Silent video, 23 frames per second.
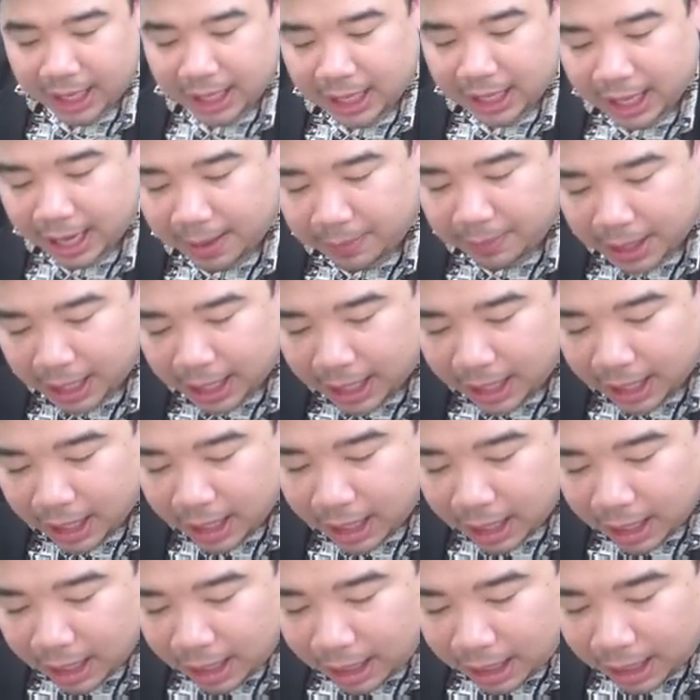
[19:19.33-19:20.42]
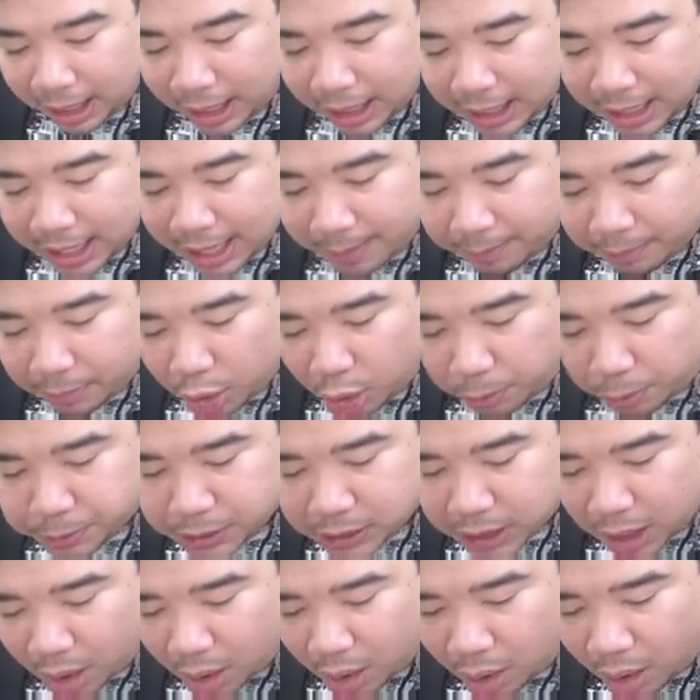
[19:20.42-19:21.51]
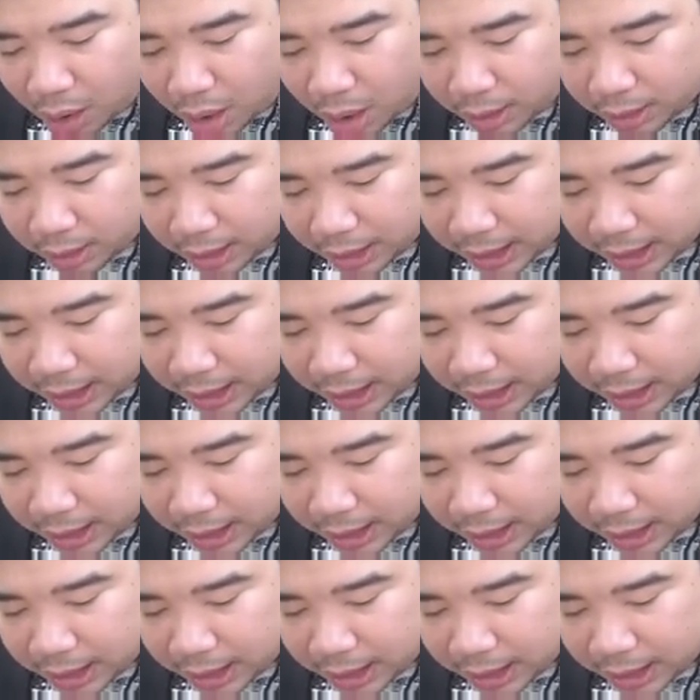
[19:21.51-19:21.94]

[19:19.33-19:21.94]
นะครับนะ เหลี่ยมลบสอง เห